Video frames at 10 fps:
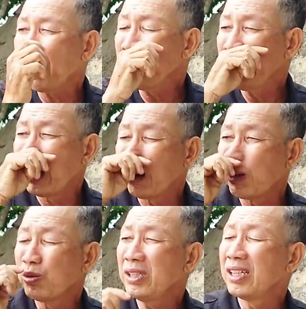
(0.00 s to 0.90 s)
8
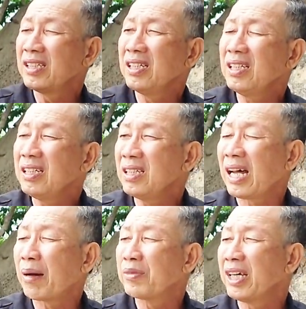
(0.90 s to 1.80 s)
giờ mà quý vị tính đi
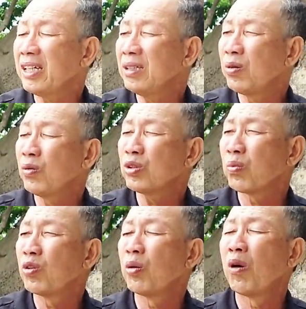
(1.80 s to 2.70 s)
làm giấy thủ
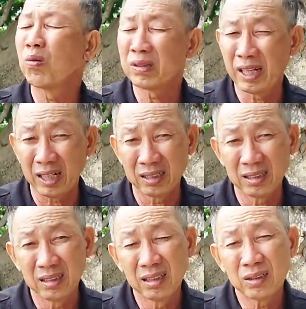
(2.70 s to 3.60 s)
tục rồi 1 giờ
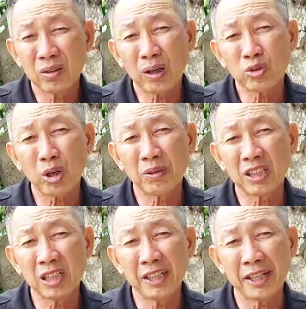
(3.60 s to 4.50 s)
nó đâu cho
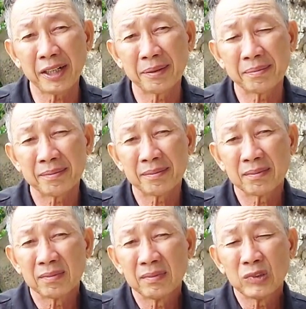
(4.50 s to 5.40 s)
mình trở về
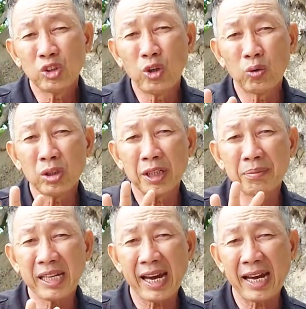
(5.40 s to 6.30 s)
nó vô nó
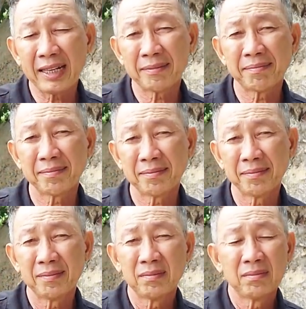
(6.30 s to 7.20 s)
kiểm tra
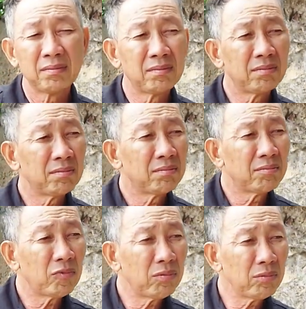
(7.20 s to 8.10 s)
dạ yeah.
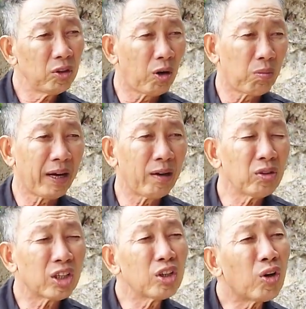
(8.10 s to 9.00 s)
lột
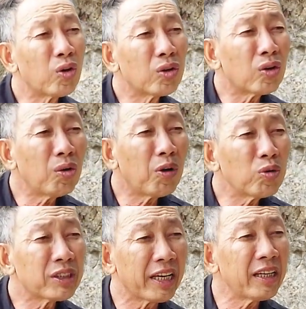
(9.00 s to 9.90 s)
áo cho nó coi có
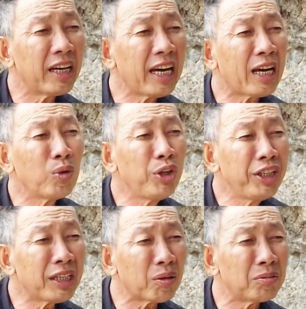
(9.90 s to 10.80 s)
mổ xẻ để
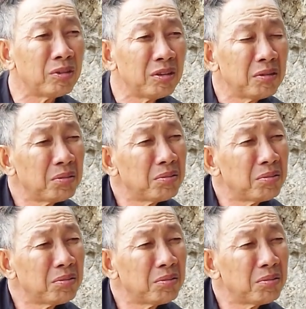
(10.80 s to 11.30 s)
halloween không